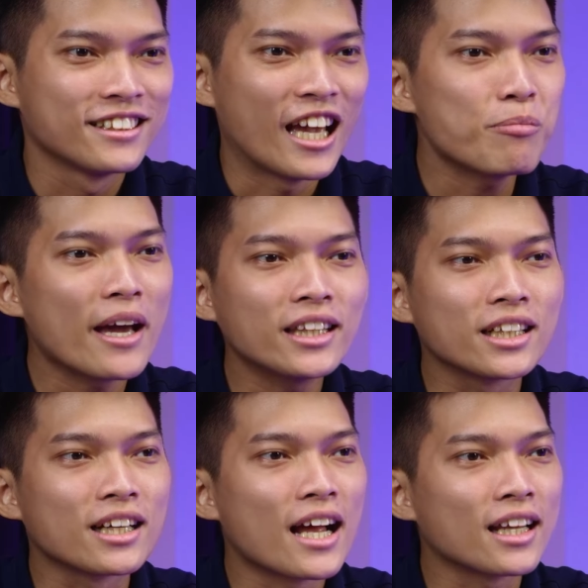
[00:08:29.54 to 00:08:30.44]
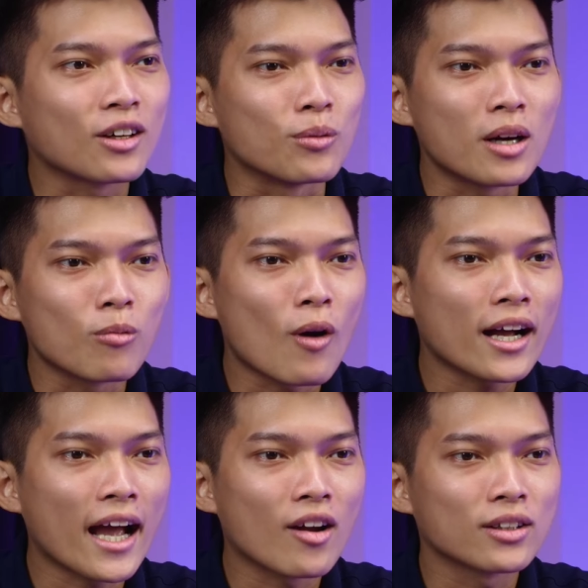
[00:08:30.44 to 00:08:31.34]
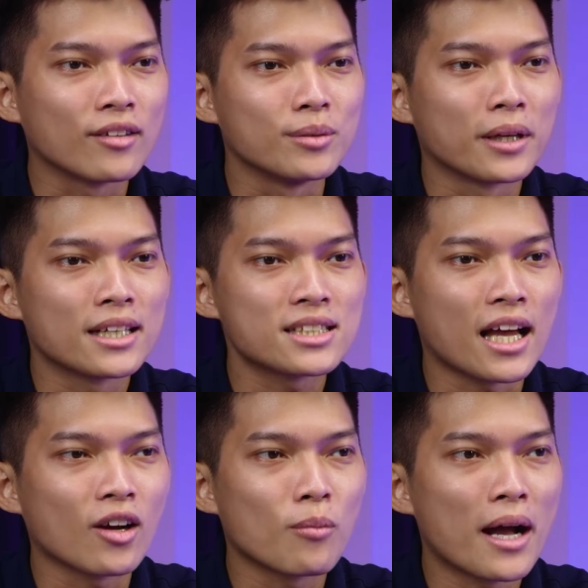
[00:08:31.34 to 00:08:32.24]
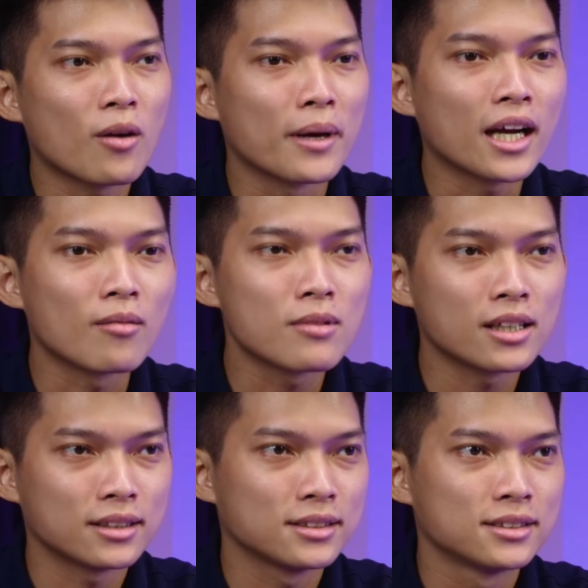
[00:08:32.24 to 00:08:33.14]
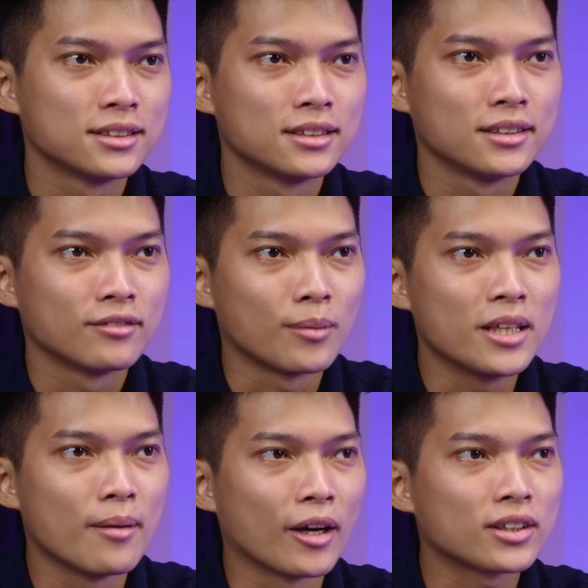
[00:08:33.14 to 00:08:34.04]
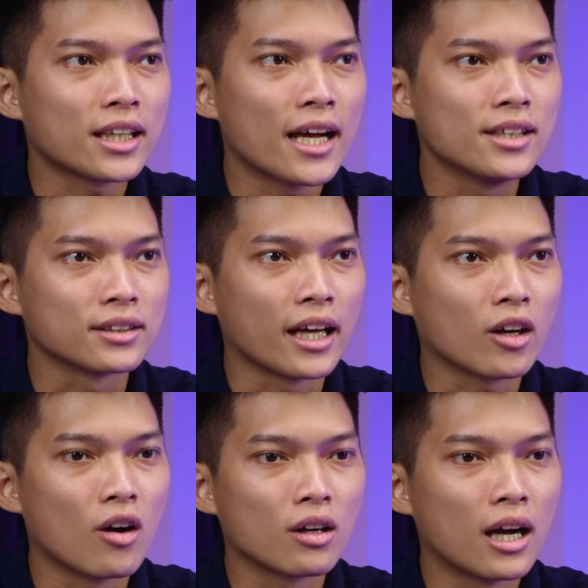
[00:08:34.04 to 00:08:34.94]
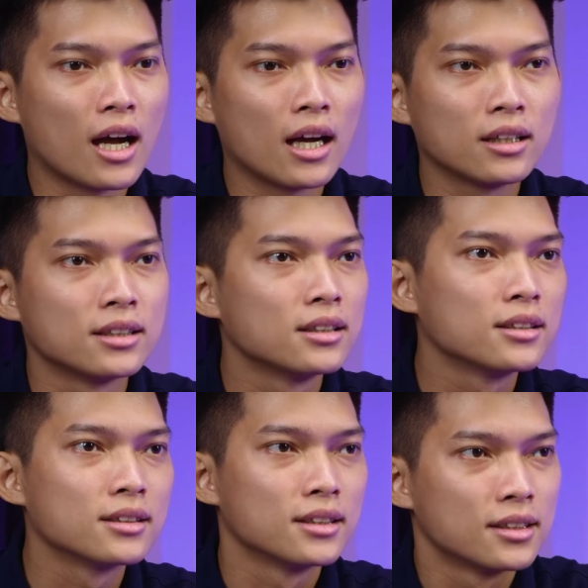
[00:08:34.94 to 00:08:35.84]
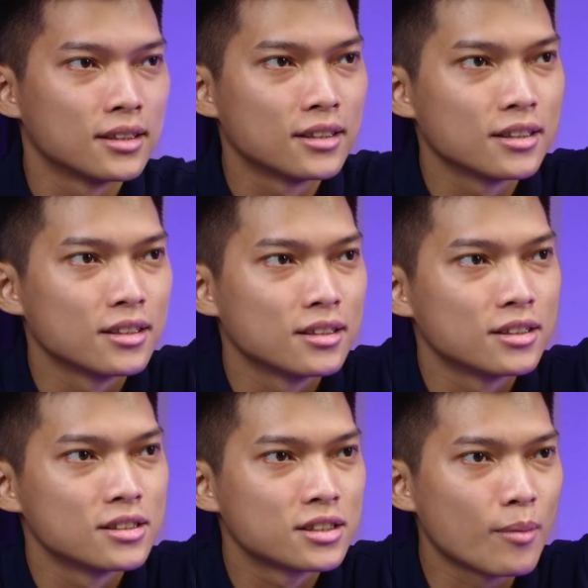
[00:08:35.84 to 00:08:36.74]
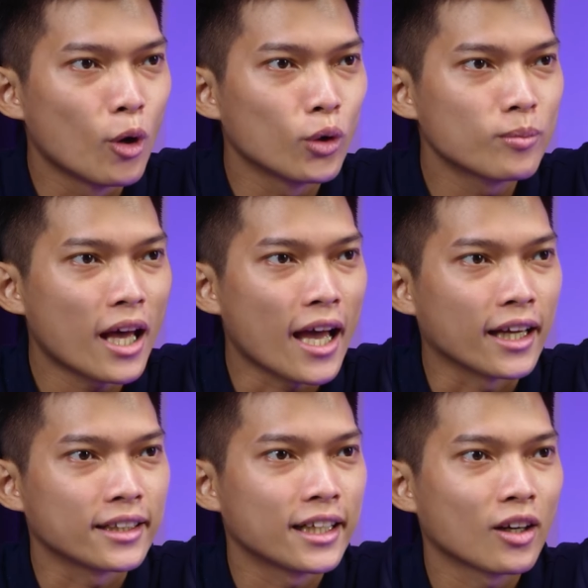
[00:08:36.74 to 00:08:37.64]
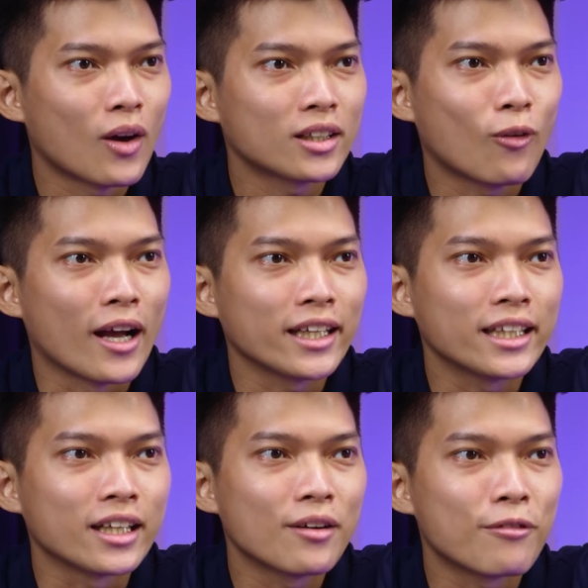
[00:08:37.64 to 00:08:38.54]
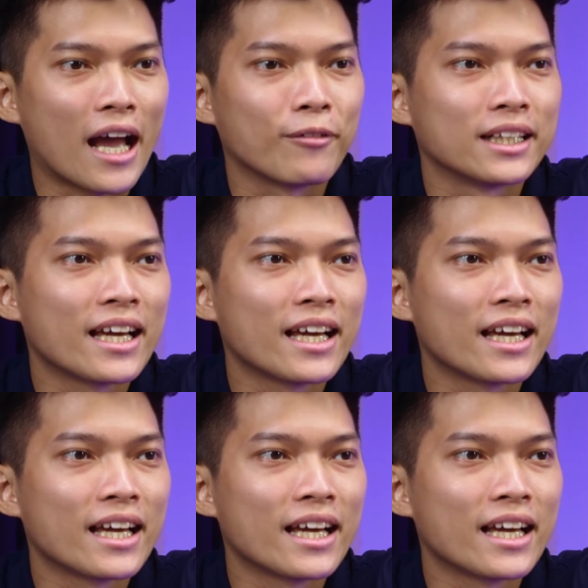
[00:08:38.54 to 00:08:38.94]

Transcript: ép pê ét thiệt ra là cũng không quá cao đâu. Tại vì mình đang xài con ba không bảy không á. Và bây giờ bạn có thể thấy được nè, con uh, xê pê u chúng ta đang lát khoảng chỉ có vài phần